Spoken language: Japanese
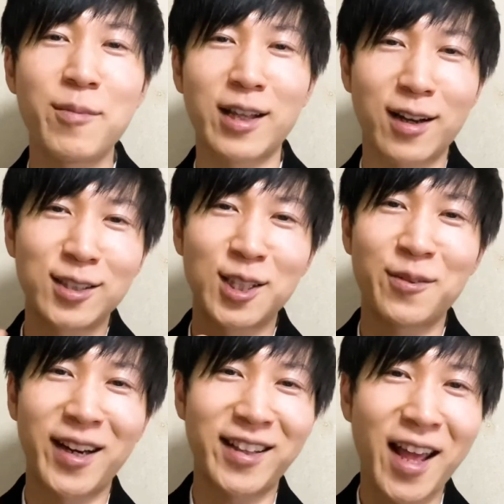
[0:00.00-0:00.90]
みたいな感じで言
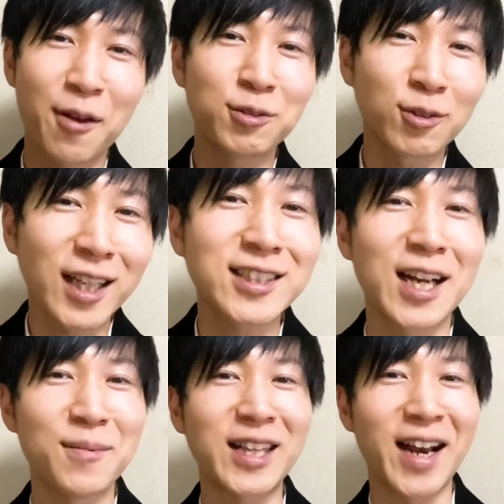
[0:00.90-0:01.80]
われて、ふと確か
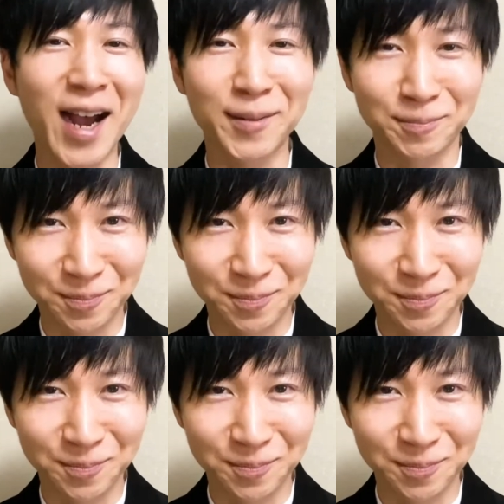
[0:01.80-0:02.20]
に見たら、